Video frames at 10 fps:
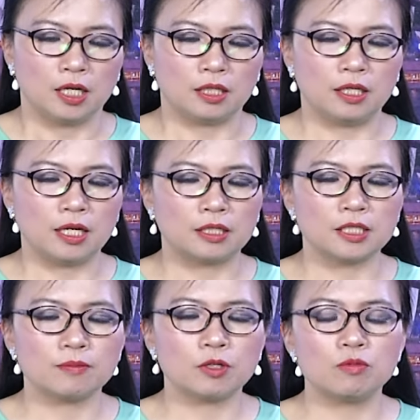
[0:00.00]
à, thì
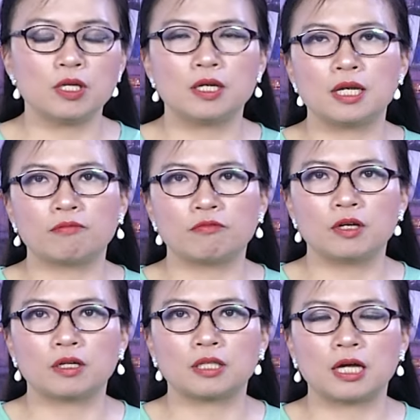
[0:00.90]
hàng trăm nhân làm
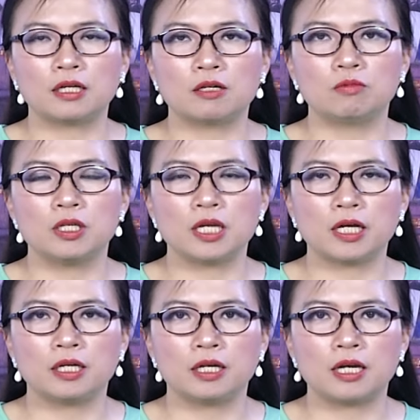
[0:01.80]
việc tại công ty
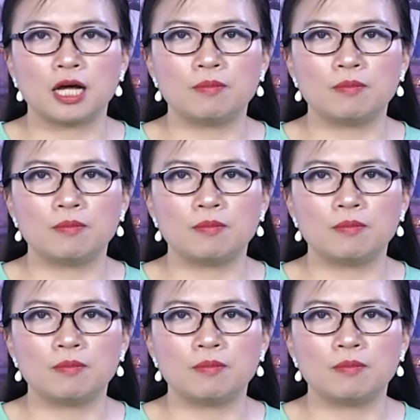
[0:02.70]
này à,